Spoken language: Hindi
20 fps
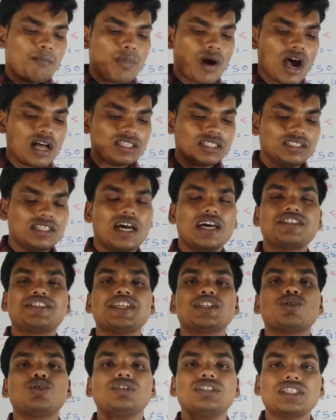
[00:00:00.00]
पाँच हज़ार
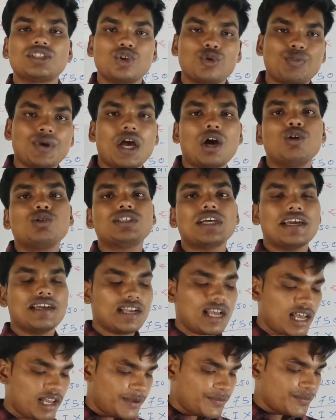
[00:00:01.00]
छह सौ दस रुपया हो
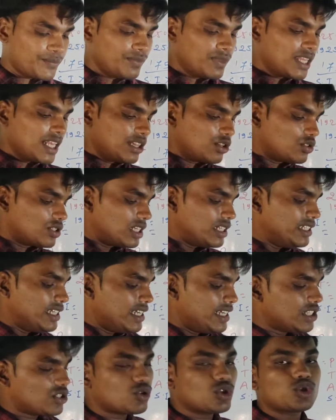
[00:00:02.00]
जाएगा तो चलिए
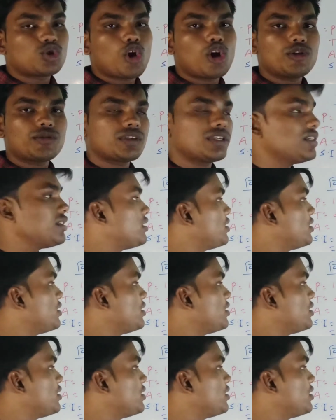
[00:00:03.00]
इसको सॉल्व